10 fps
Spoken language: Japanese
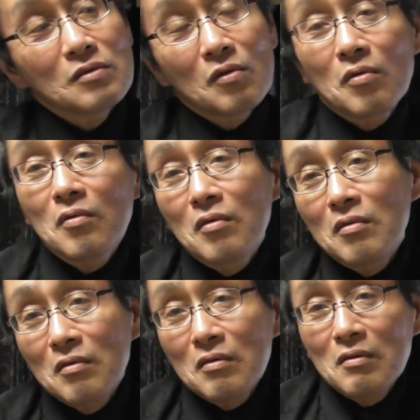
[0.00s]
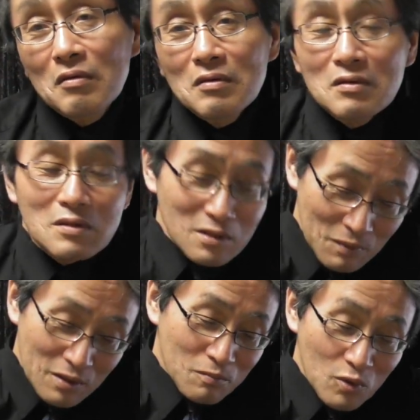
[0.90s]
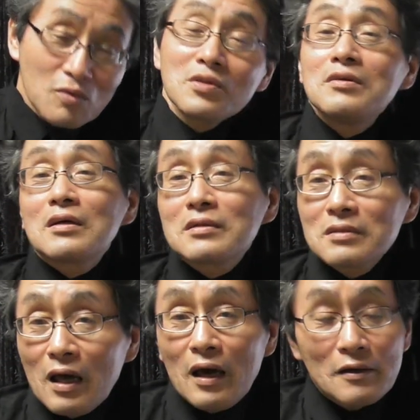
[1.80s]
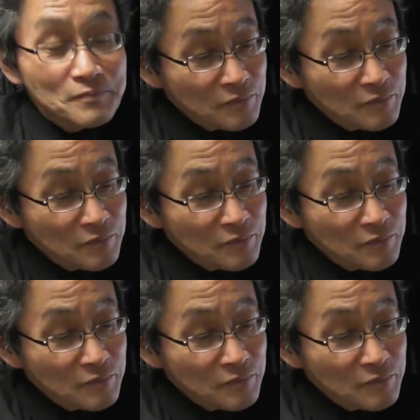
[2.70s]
その、一番元にはですね、